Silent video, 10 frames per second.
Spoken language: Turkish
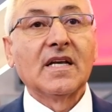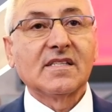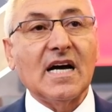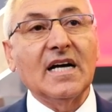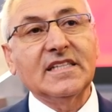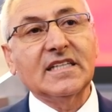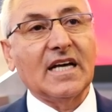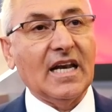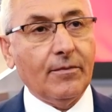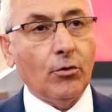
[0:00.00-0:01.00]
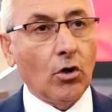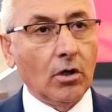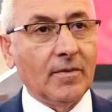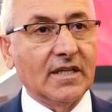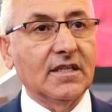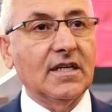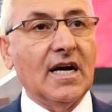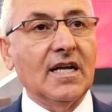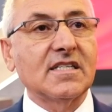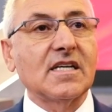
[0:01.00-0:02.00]
Sadece talebi olmadı,
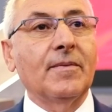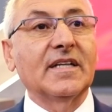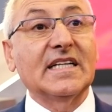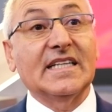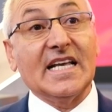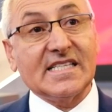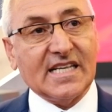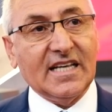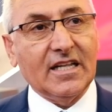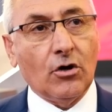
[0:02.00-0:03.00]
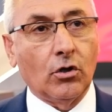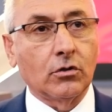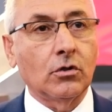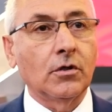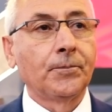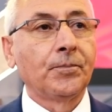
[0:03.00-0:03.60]
aynı zamanda desteği de oldu.